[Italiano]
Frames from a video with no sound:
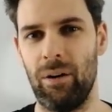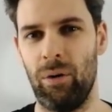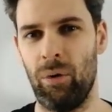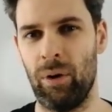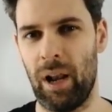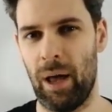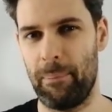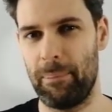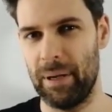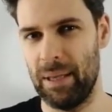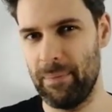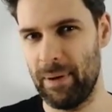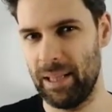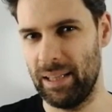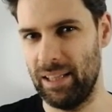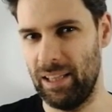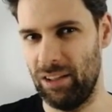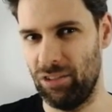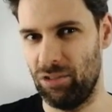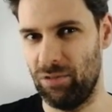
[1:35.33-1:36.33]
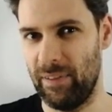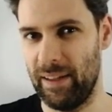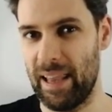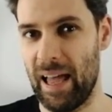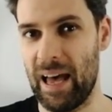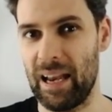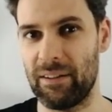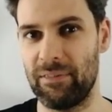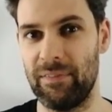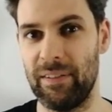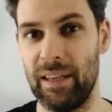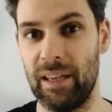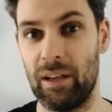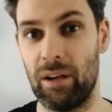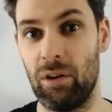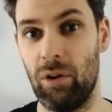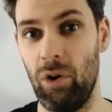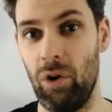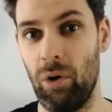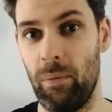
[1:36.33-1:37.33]
Ora, prima di svelarvi
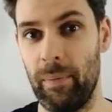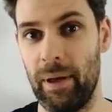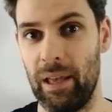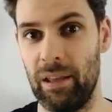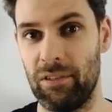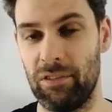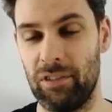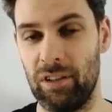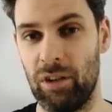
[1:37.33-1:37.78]
come